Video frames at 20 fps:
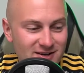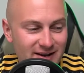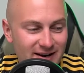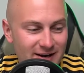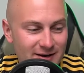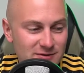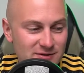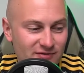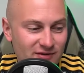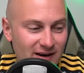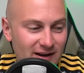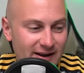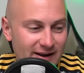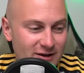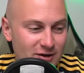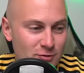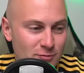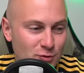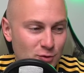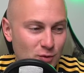Grają z
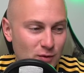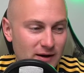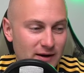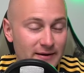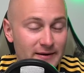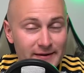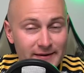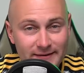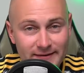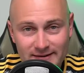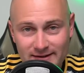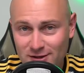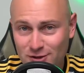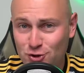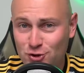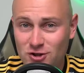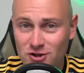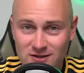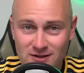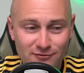Valarengą, która jest
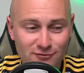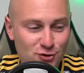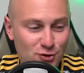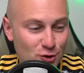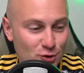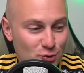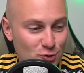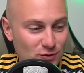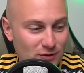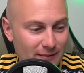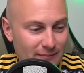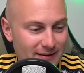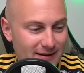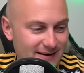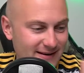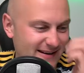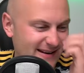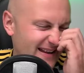gdzieś tam w środku tabeli.